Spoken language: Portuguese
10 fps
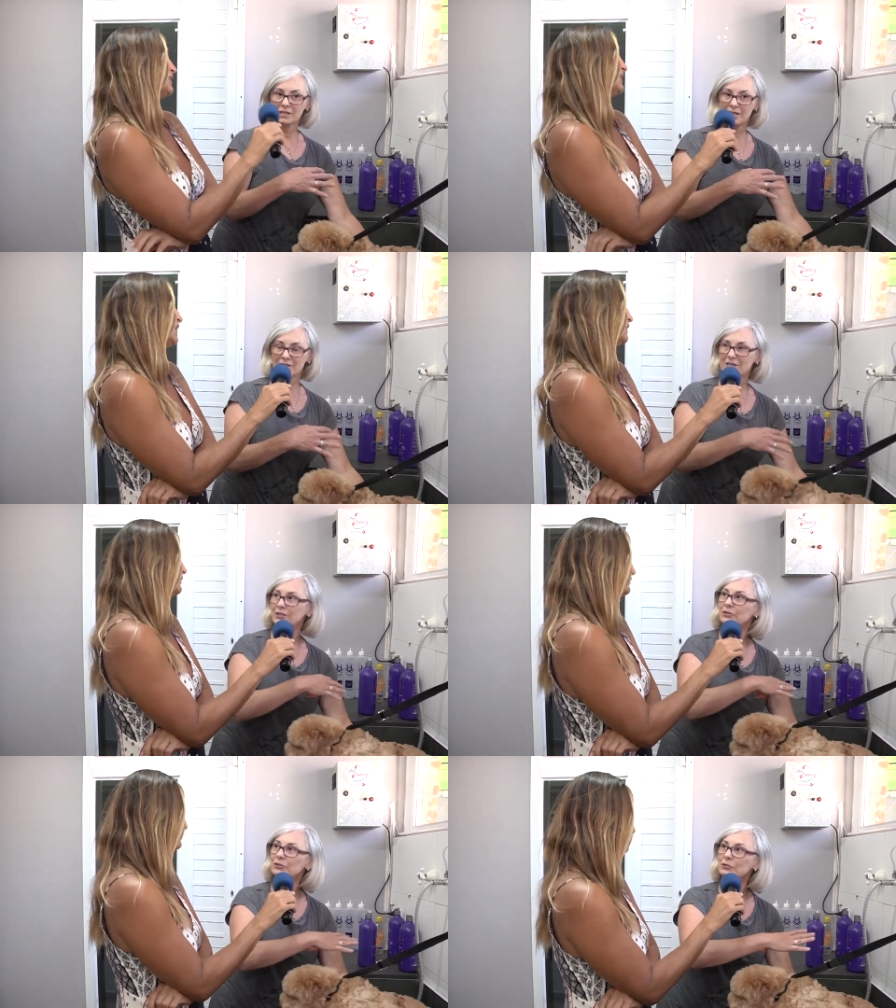Ou
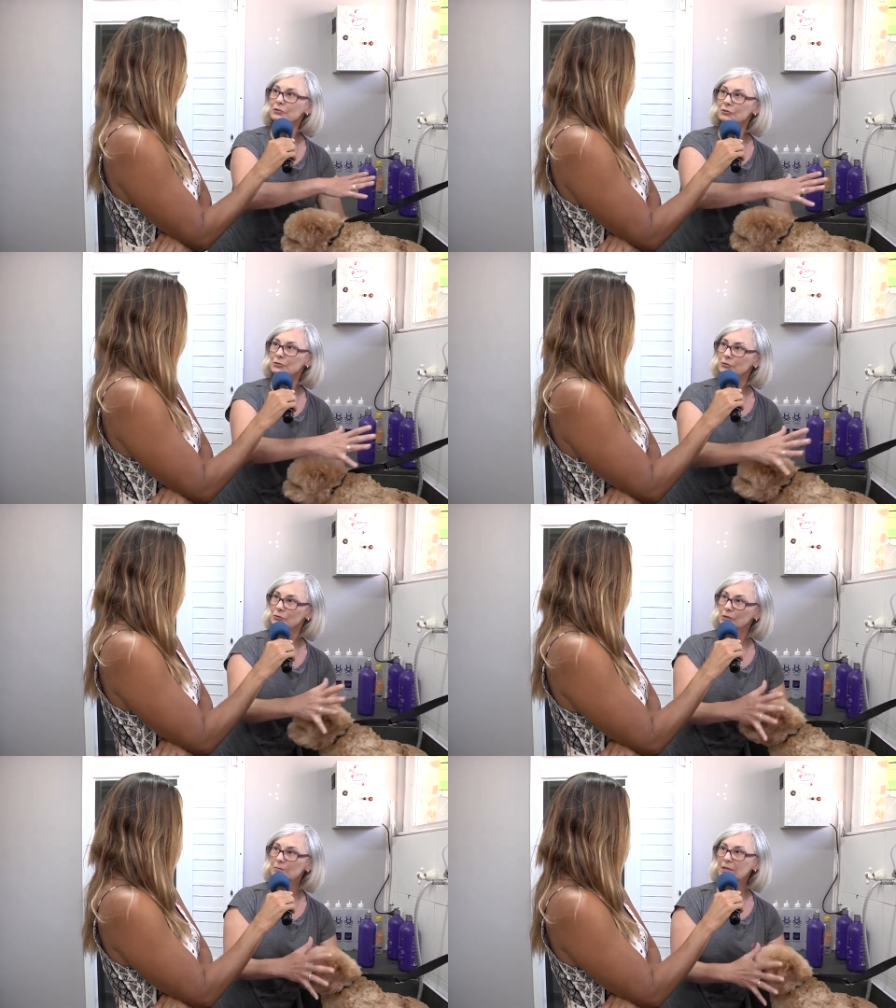seja, todo
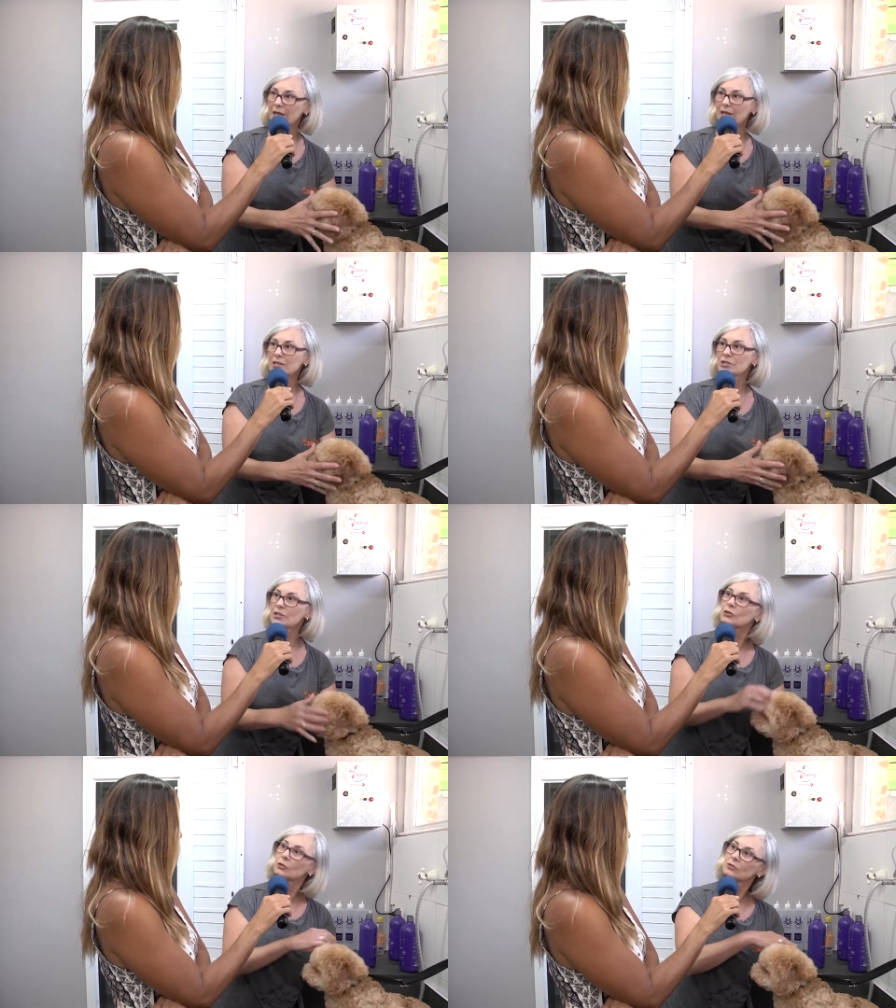o
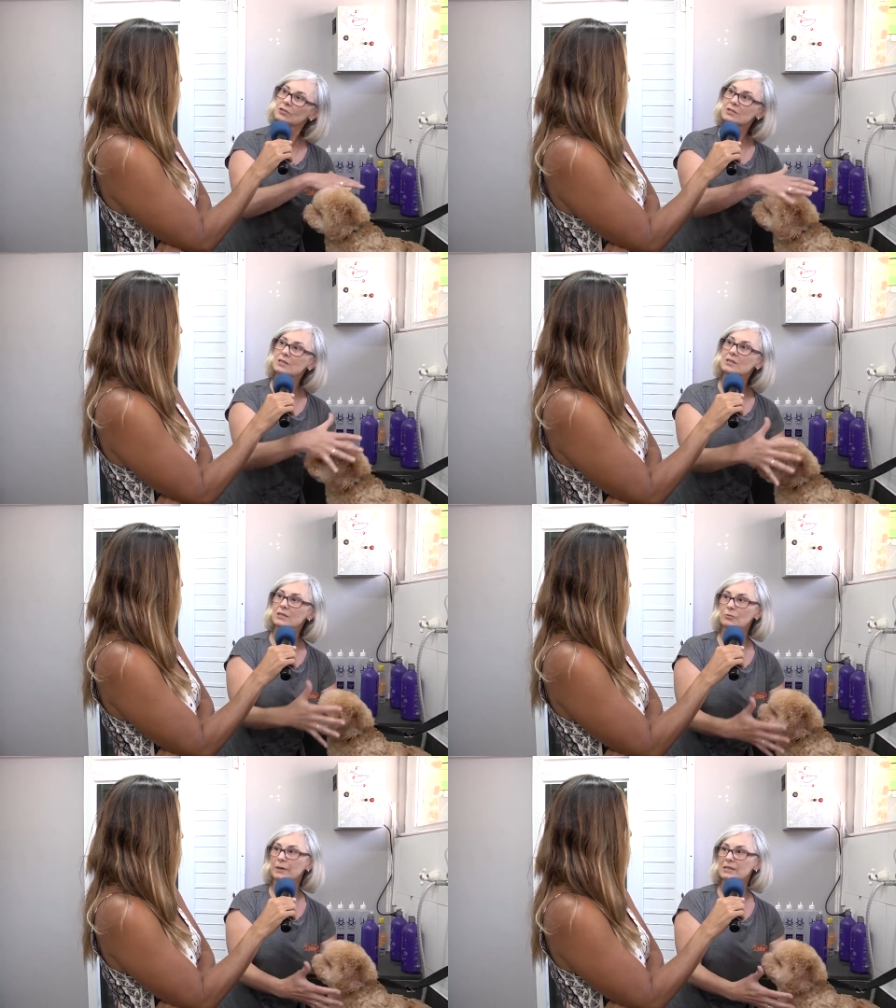ambiente, todos os que
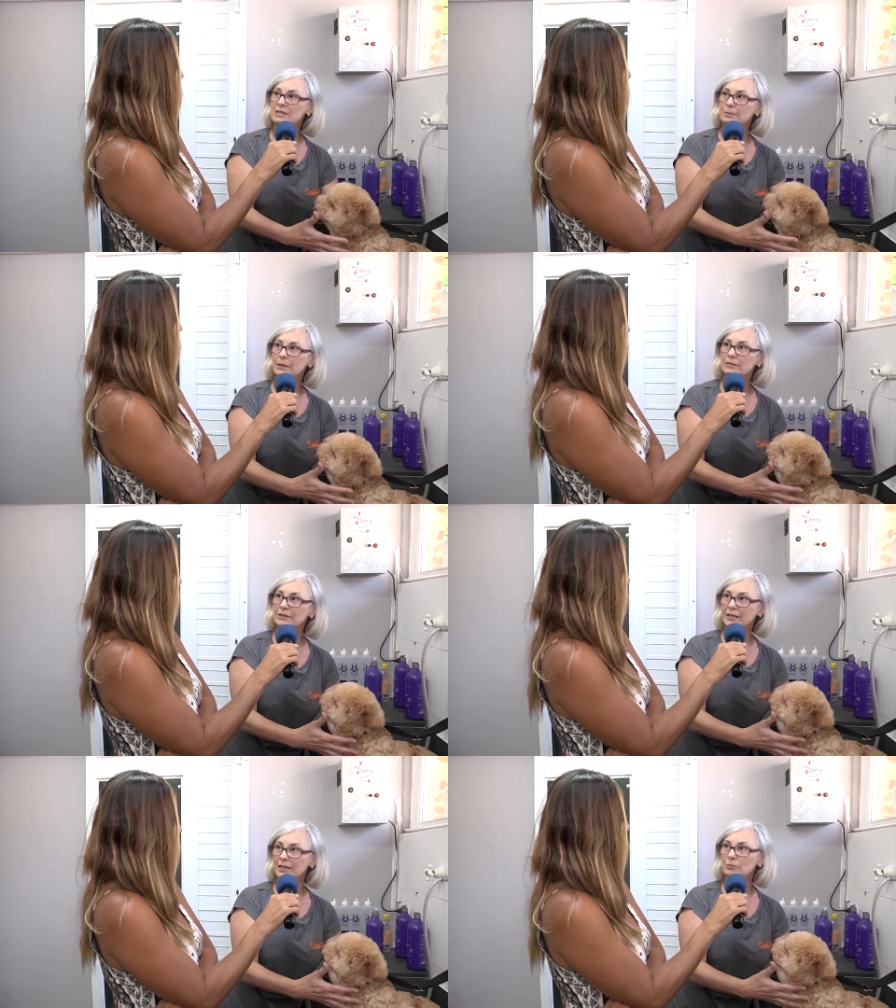estão participando
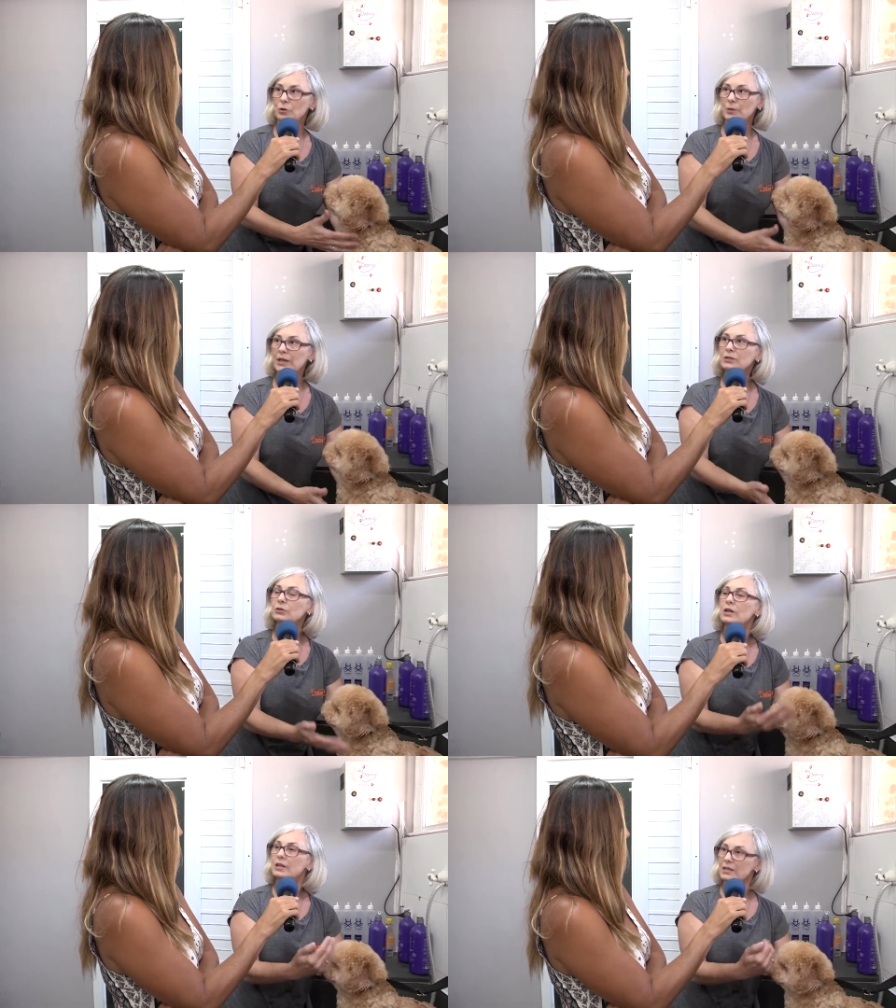daquele momento
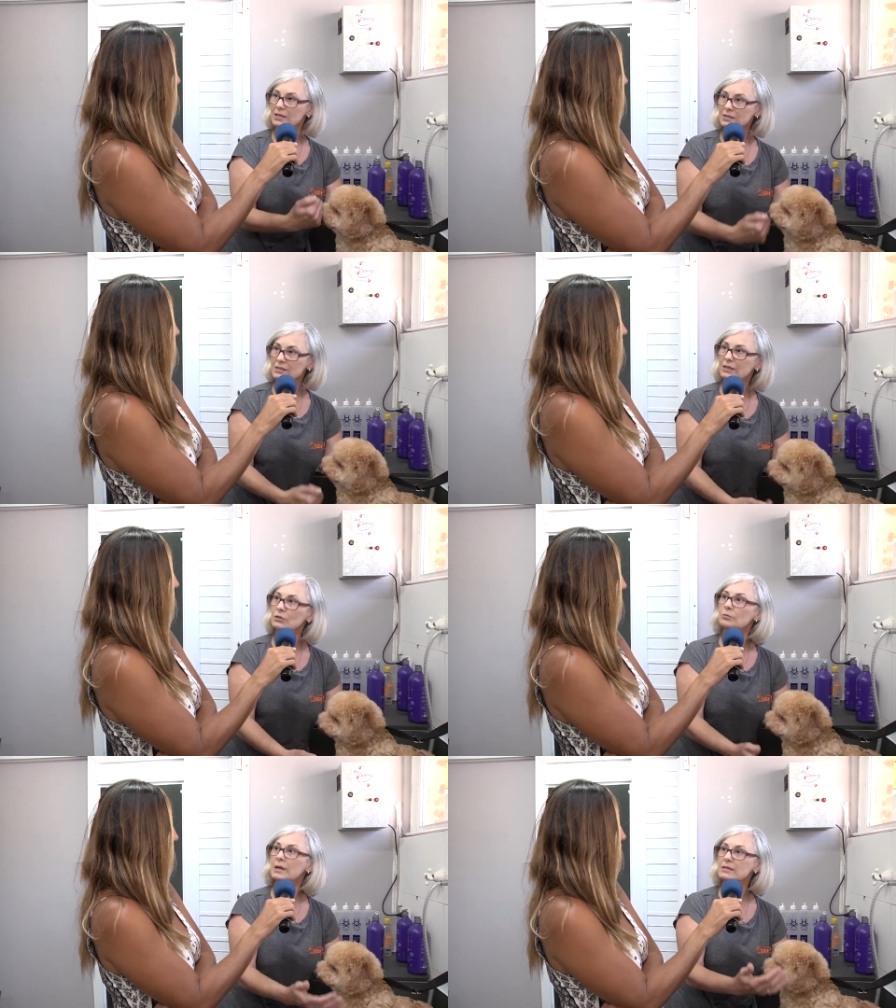
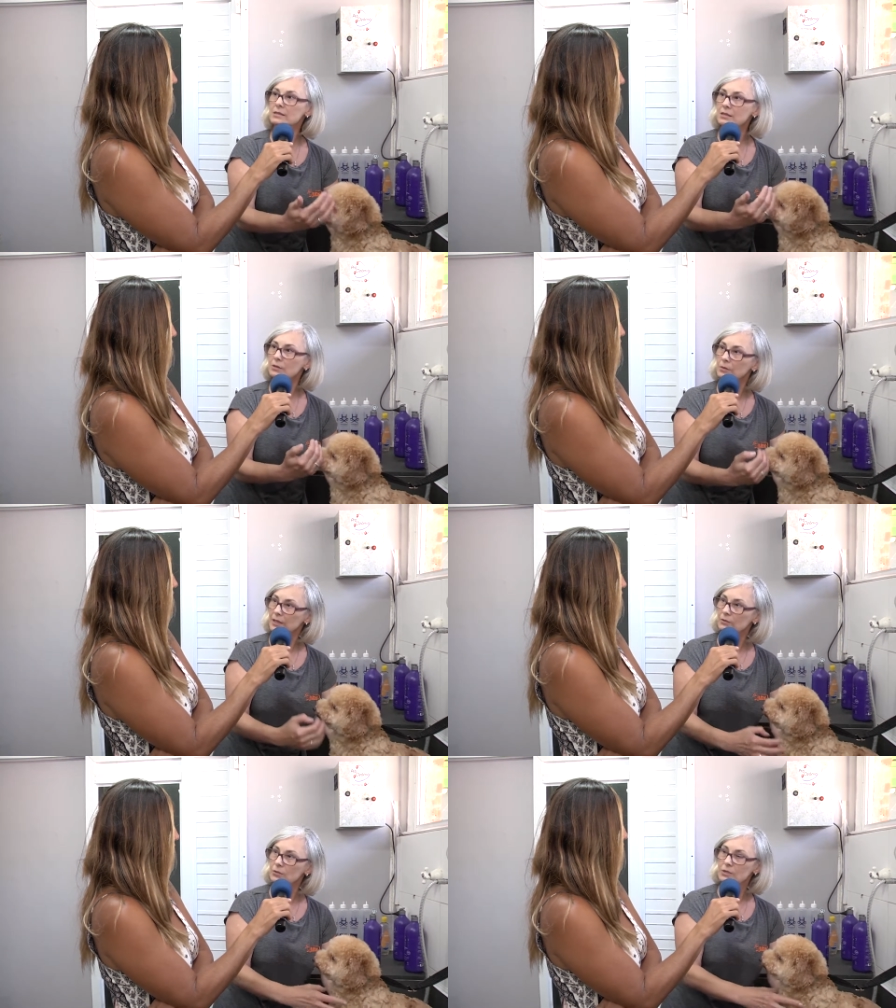estão mais
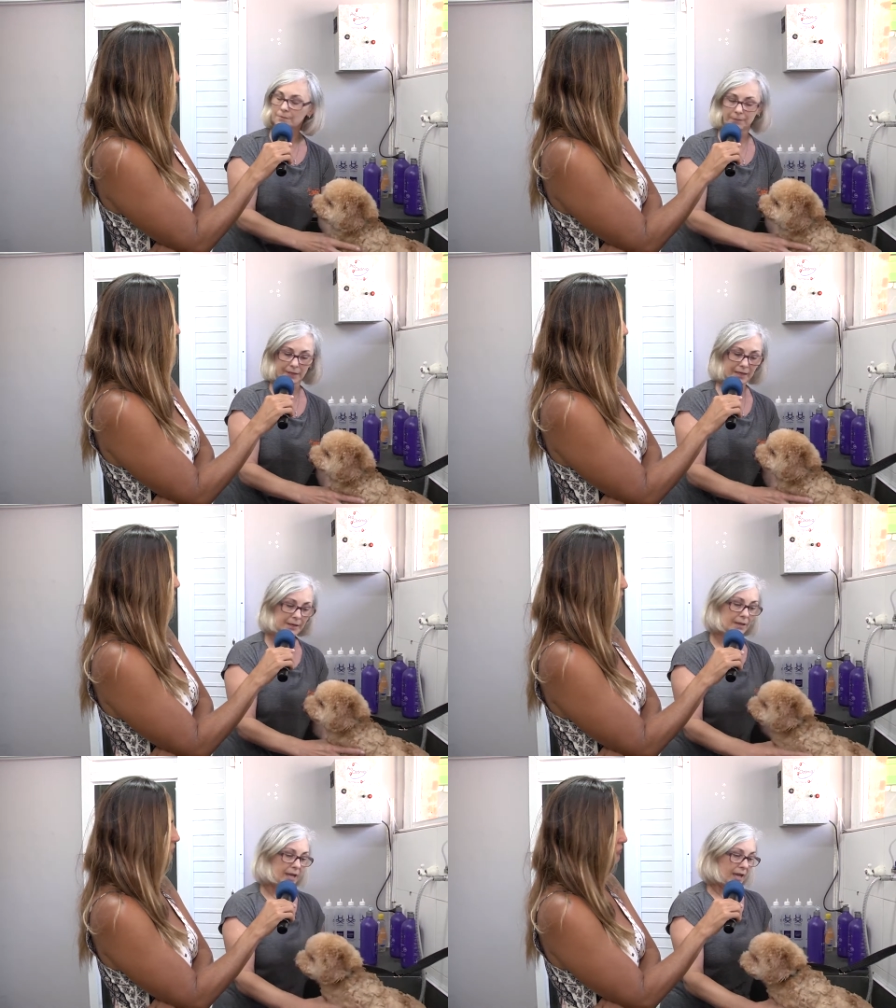tranquilos, né?